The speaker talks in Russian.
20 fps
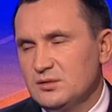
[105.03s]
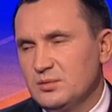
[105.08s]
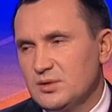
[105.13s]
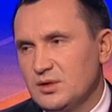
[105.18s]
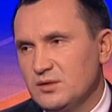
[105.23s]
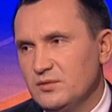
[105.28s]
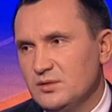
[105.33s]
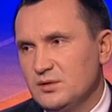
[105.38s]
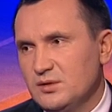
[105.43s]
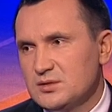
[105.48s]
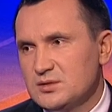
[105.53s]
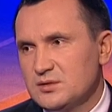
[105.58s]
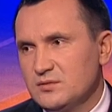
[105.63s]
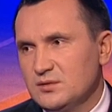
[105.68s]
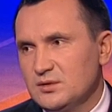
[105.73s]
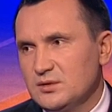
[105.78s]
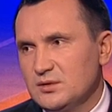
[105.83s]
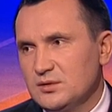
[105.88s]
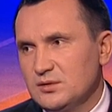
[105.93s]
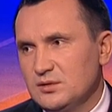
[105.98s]

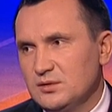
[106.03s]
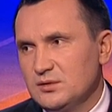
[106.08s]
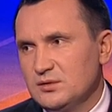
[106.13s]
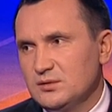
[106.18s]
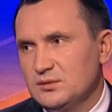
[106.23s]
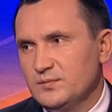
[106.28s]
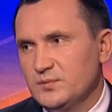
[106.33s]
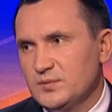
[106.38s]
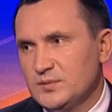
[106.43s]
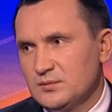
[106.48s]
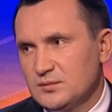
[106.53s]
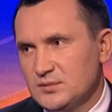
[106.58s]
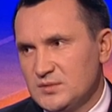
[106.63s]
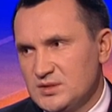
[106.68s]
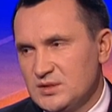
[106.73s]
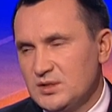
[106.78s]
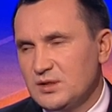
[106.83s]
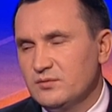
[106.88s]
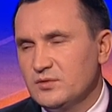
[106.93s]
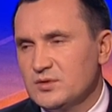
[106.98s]
правительства и
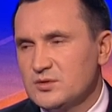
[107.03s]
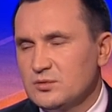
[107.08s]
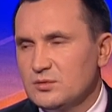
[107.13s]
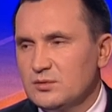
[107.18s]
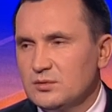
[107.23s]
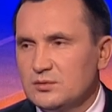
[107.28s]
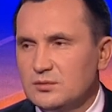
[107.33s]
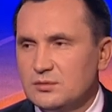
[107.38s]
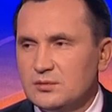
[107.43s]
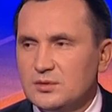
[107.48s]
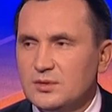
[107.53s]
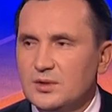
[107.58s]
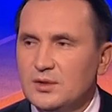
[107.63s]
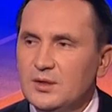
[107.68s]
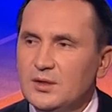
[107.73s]
силовых структур.